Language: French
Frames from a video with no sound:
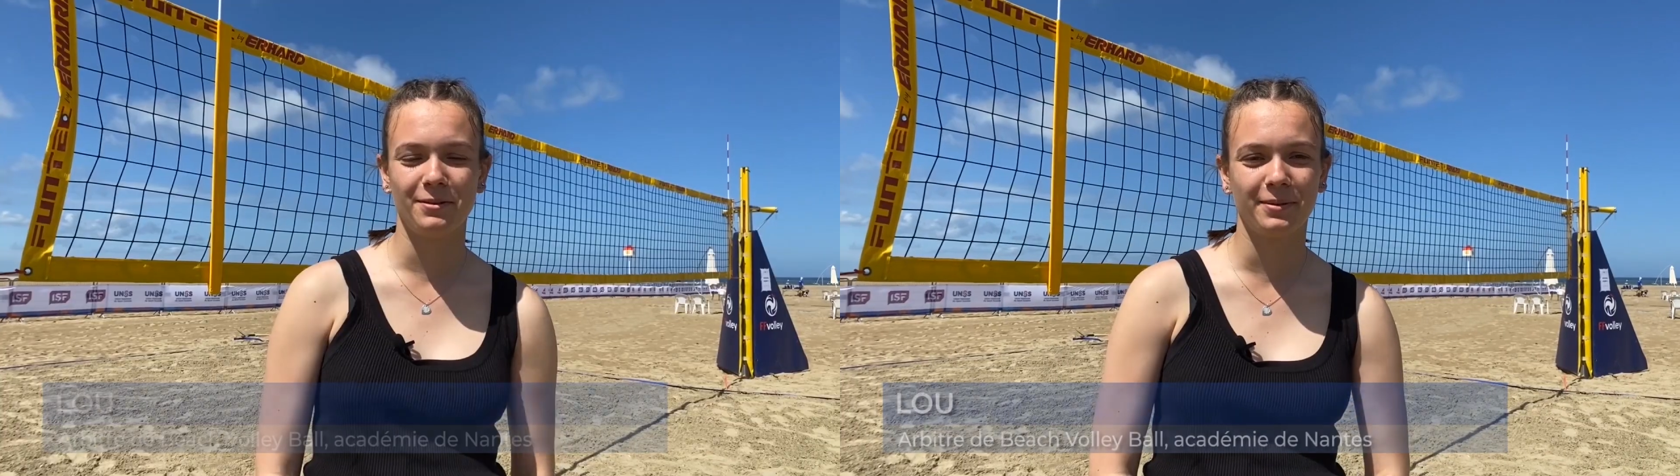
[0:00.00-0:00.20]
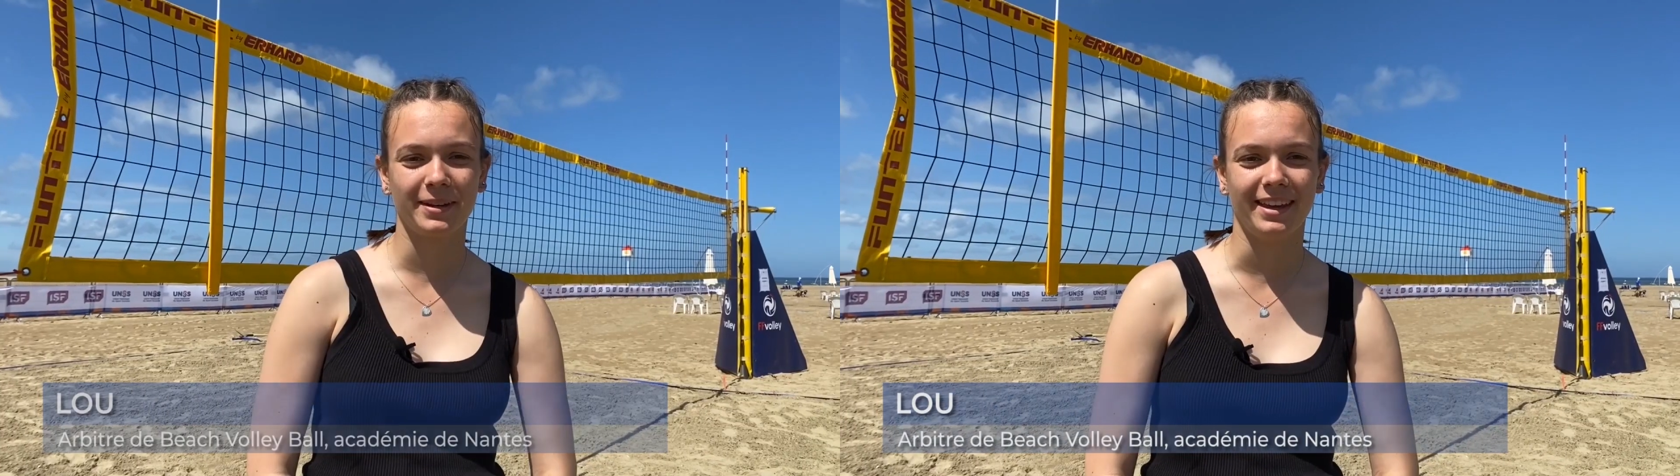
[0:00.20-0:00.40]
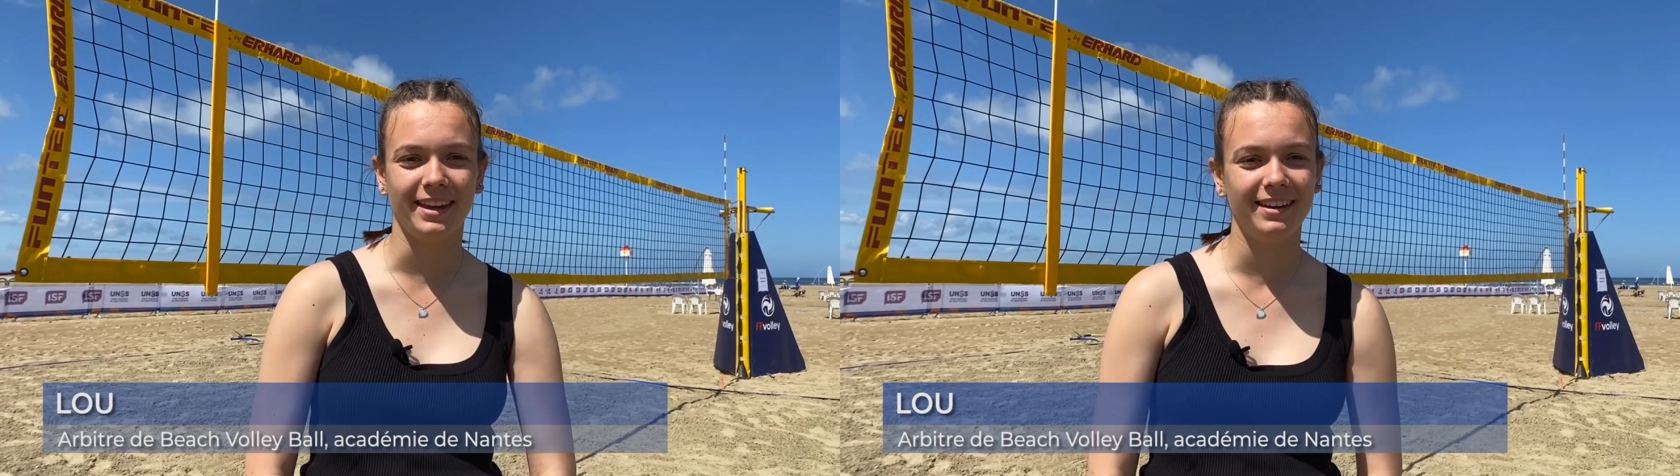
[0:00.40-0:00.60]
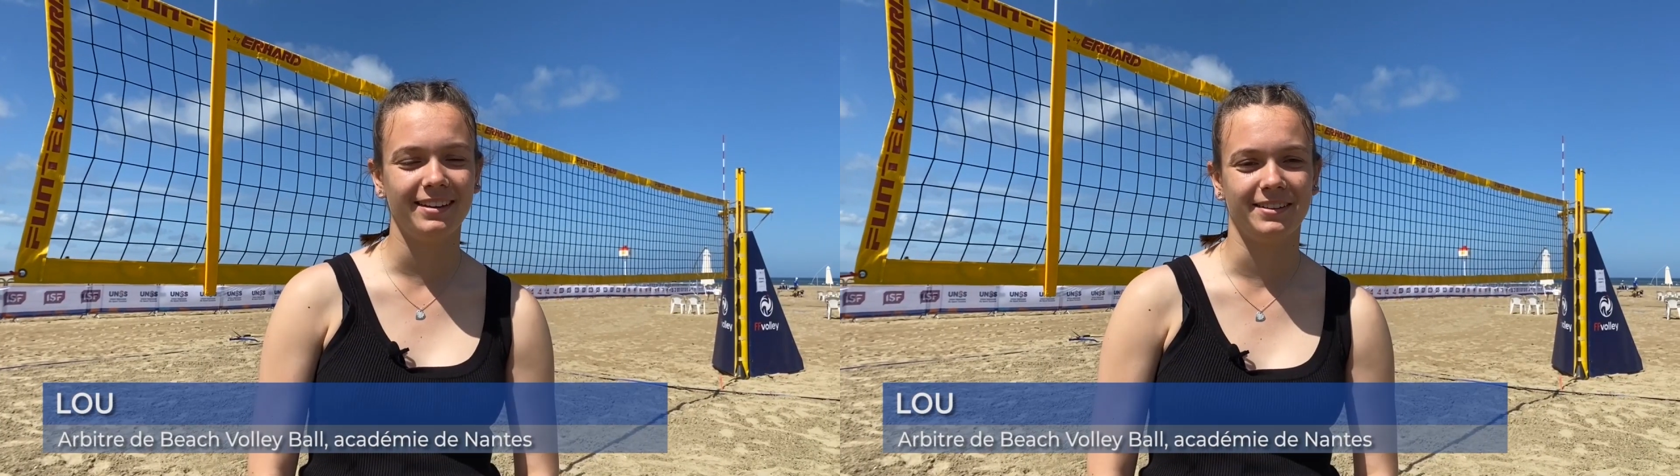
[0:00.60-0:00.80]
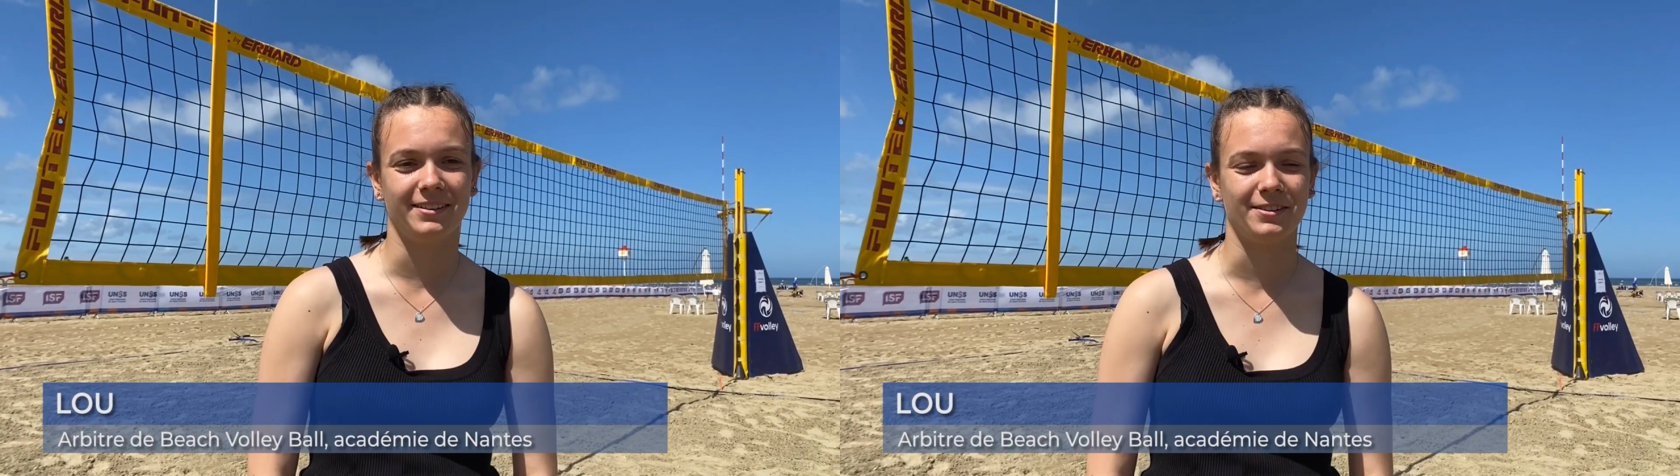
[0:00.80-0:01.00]
Louvrier,
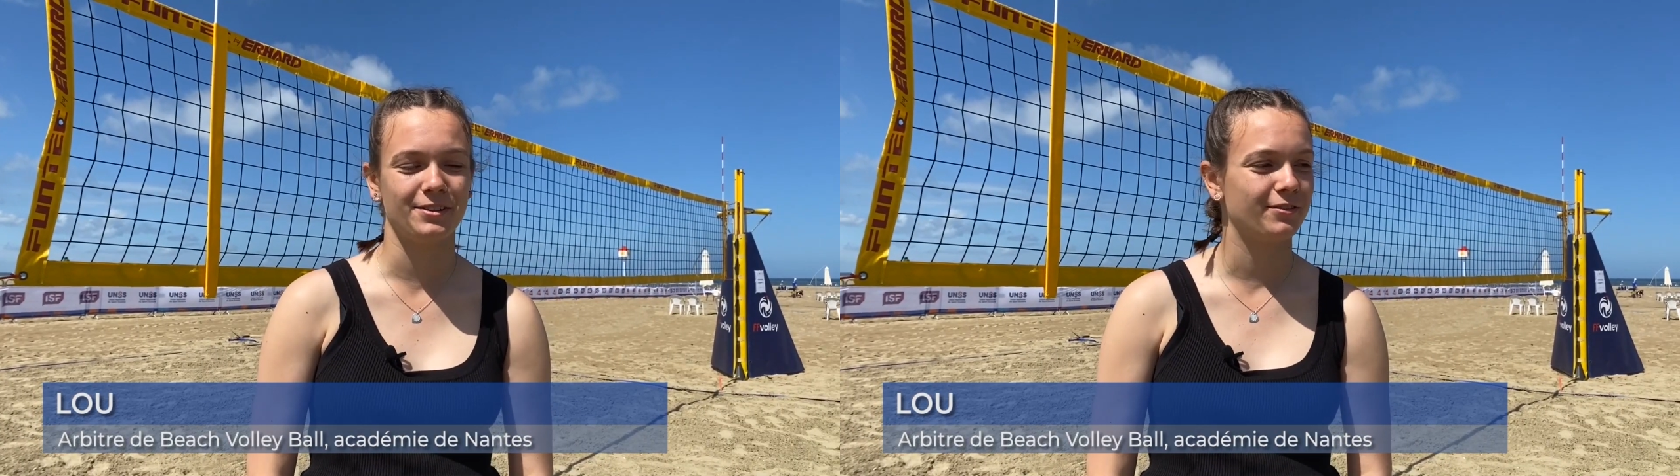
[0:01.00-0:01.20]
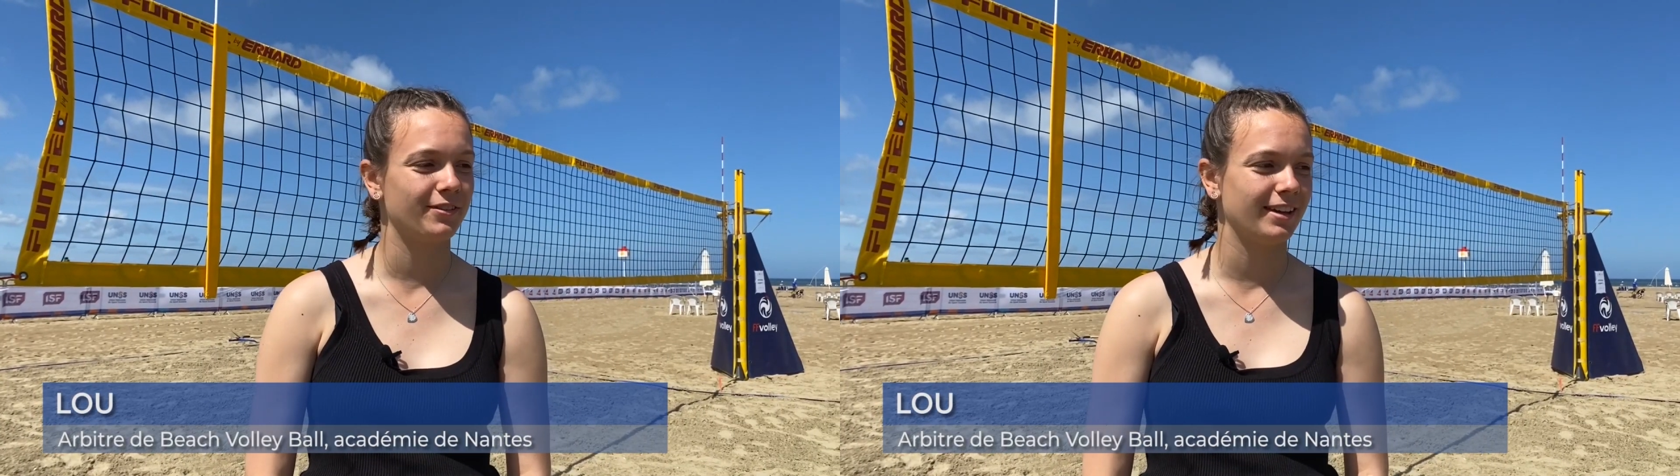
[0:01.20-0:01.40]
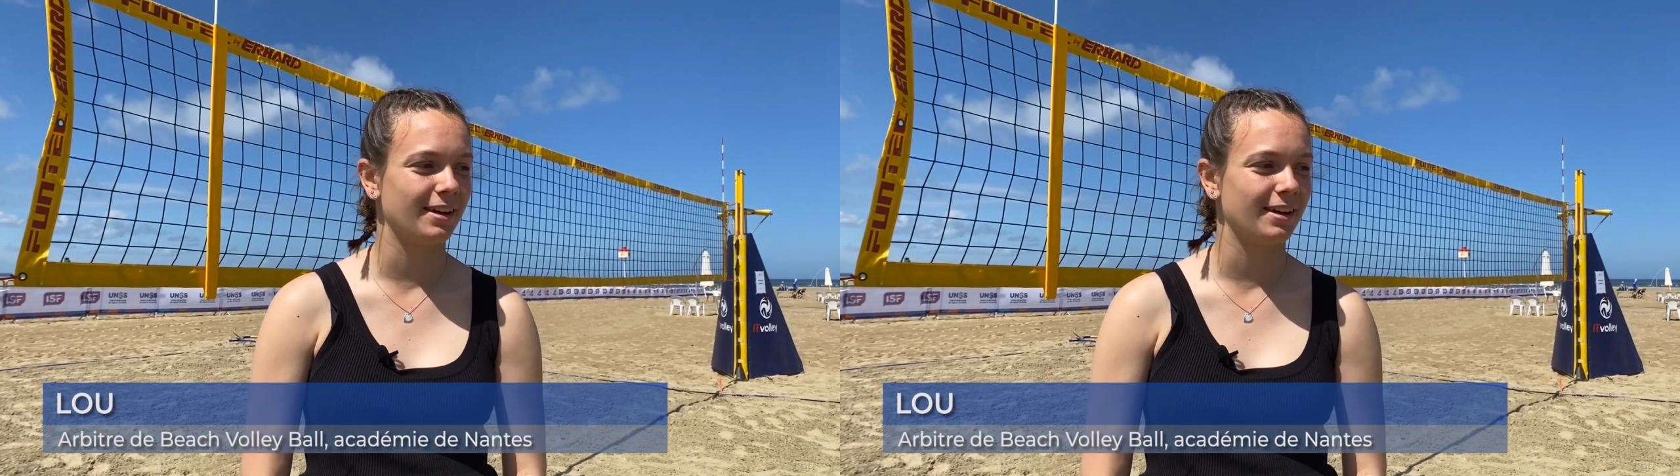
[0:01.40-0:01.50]
euh, je vais